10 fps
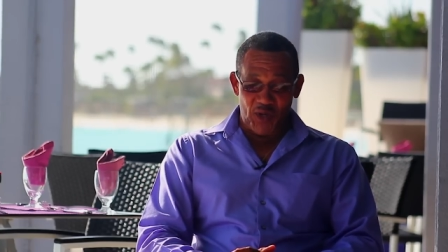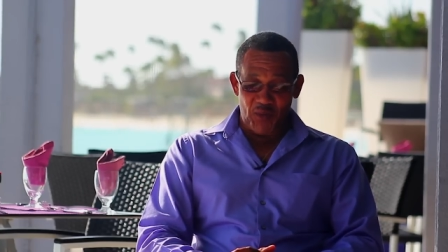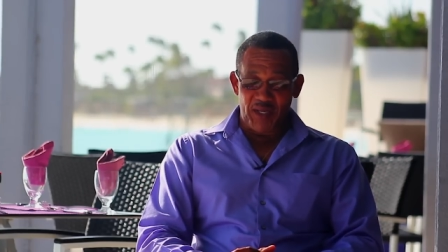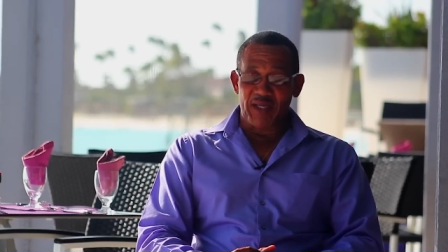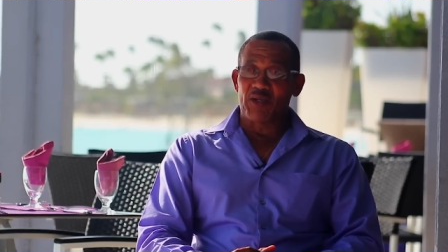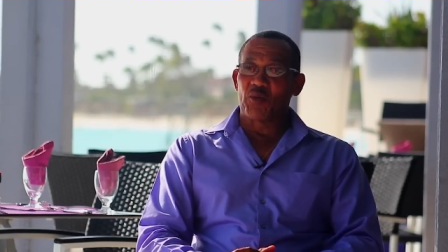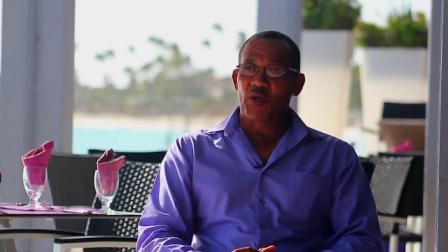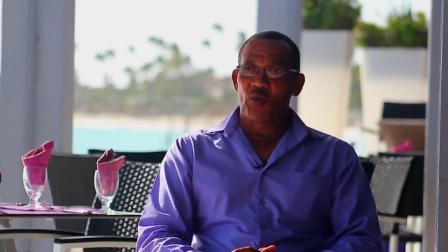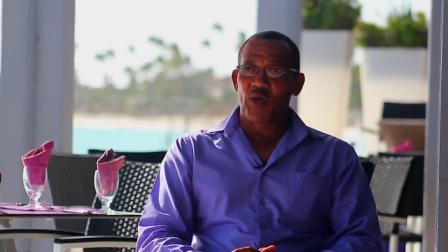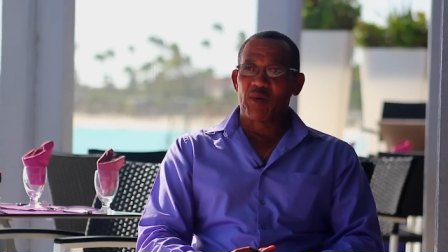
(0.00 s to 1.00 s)
9, el
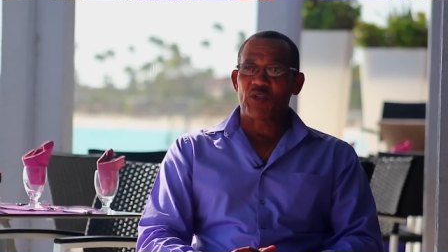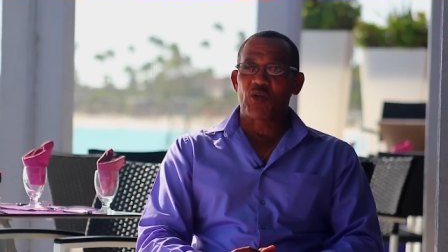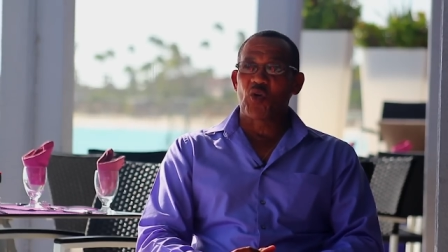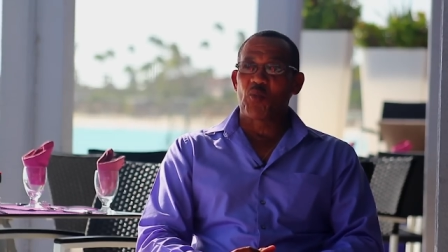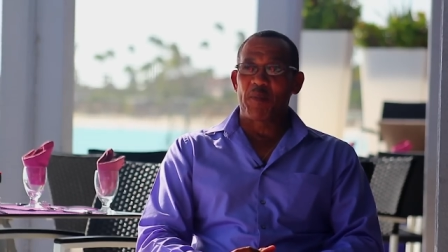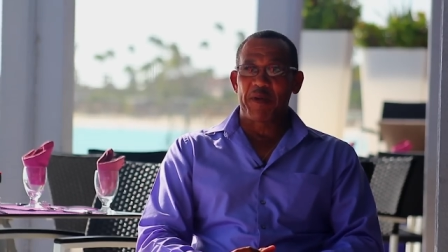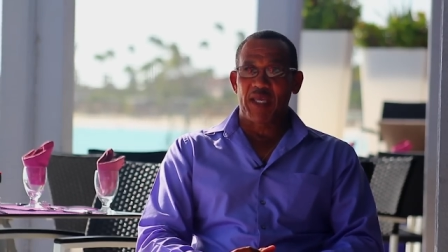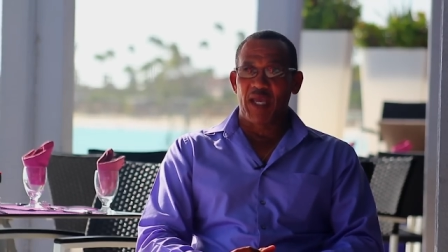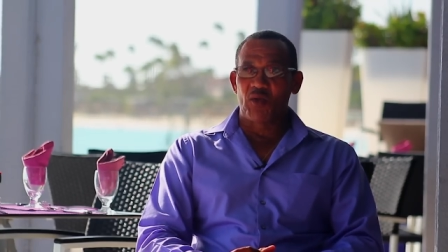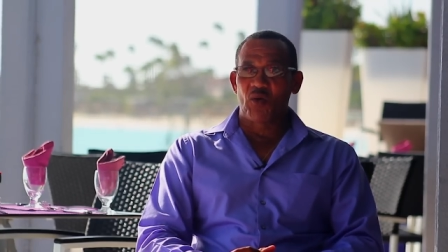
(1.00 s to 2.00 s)
número 9, soy el más
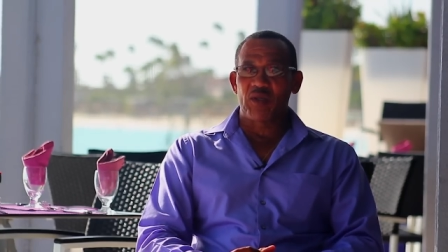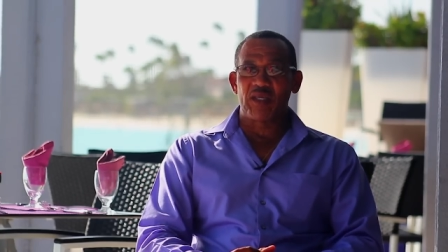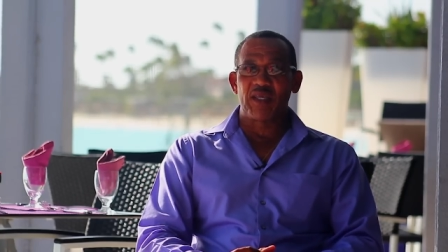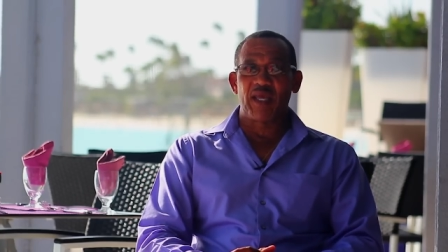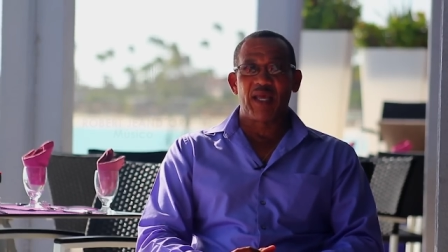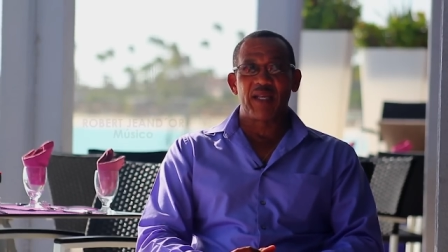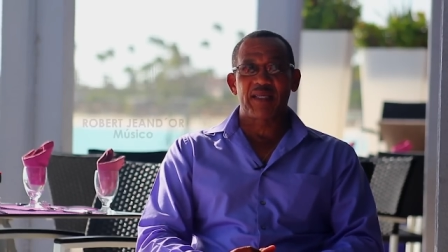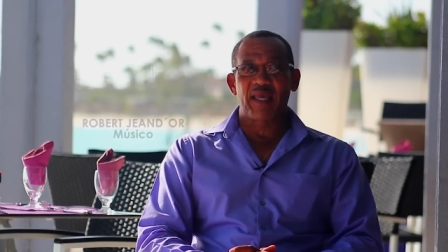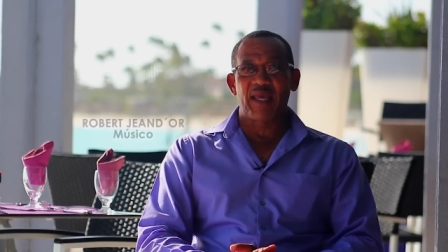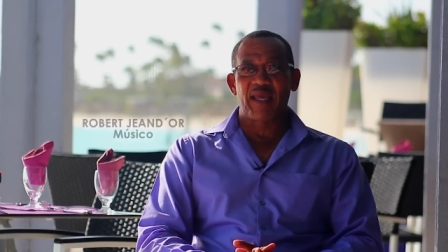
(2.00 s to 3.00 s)
pequeño y
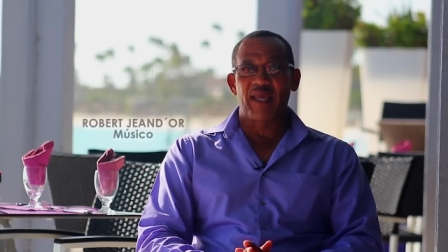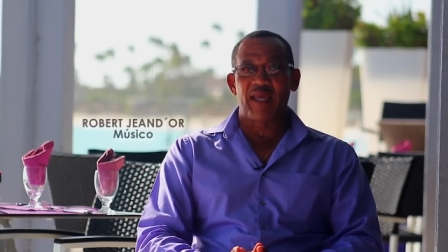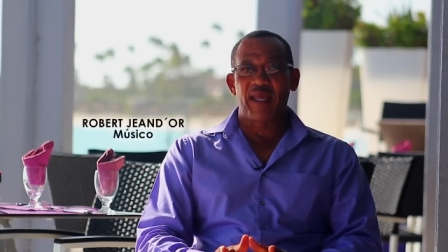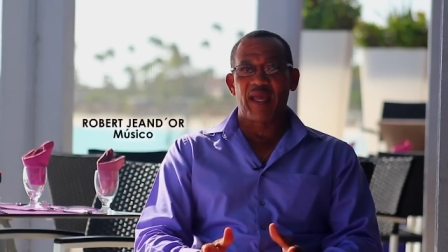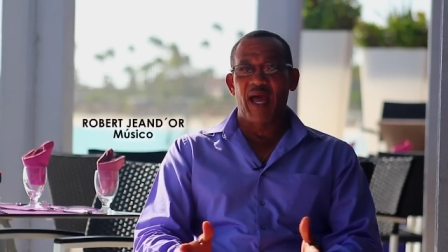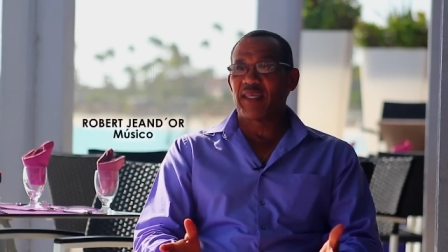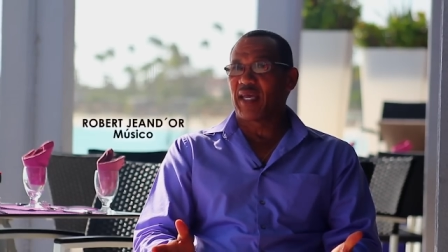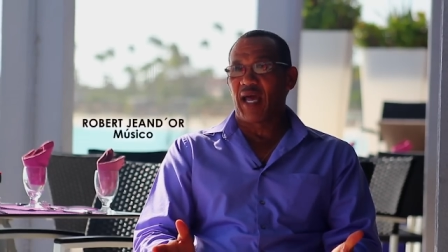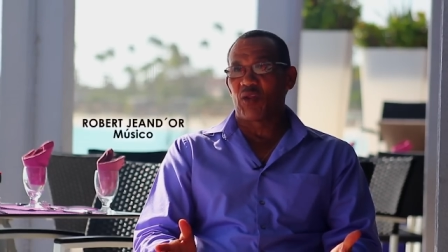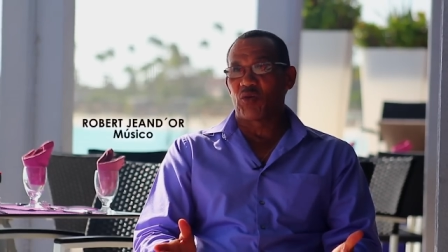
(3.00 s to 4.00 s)
el que ha
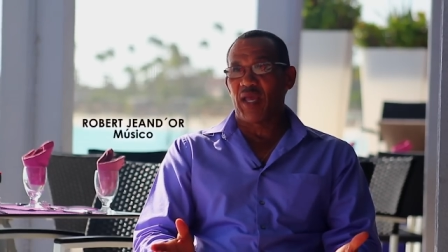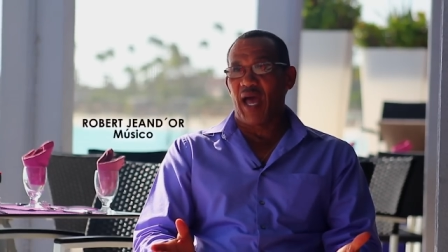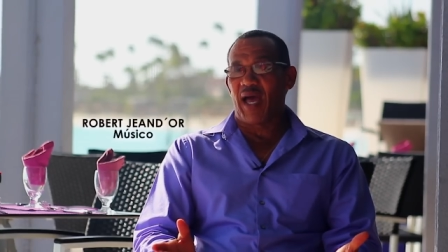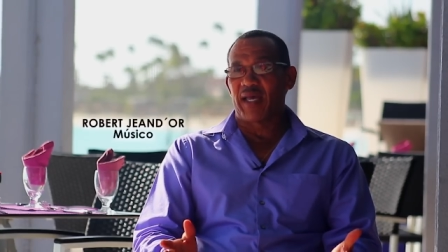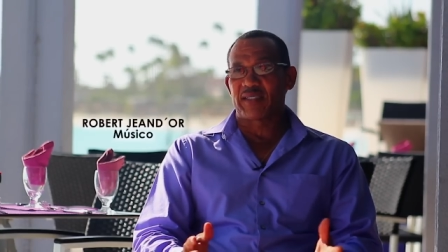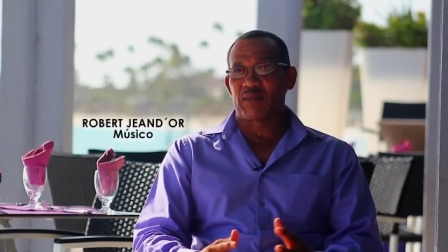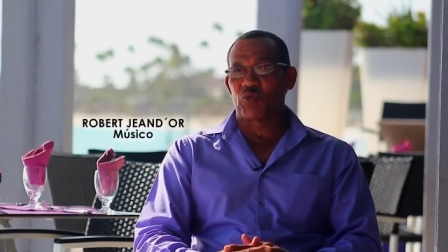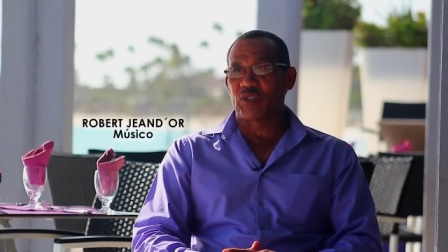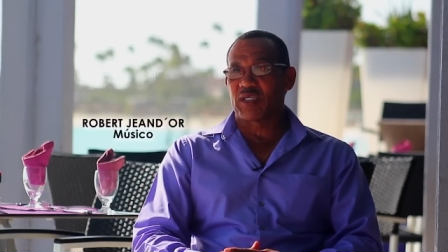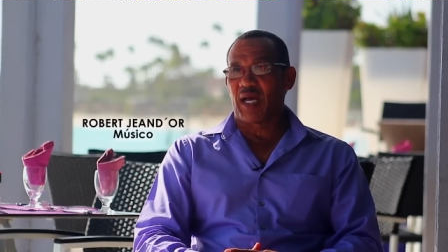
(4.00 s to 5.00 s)
llegado ya a esa
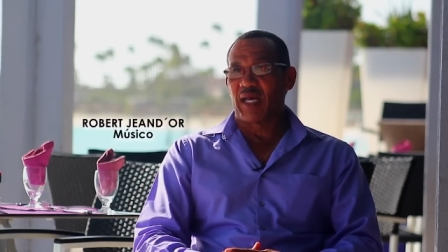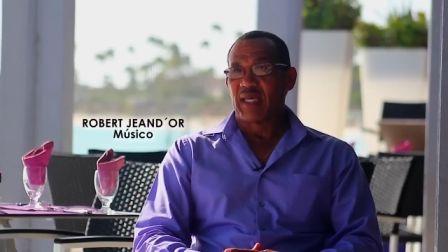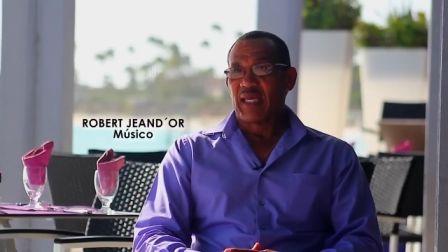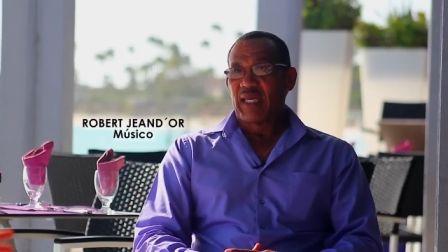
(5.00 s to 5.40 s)
música,